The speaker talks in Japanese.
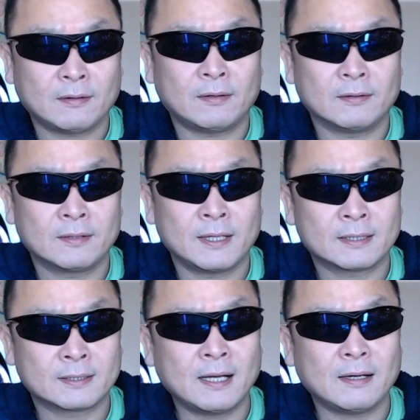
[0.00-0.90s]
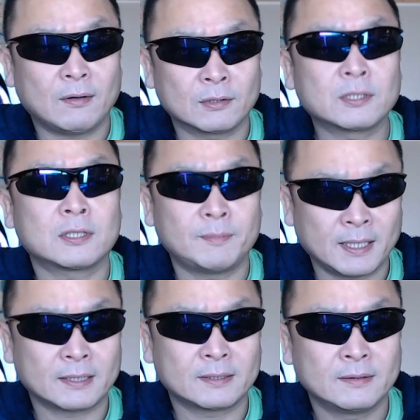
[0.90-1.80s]
方のやつがおすす
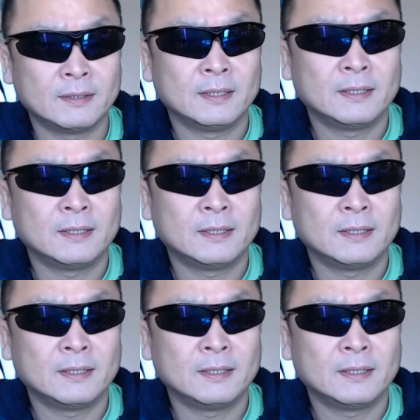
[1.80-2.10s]
めです。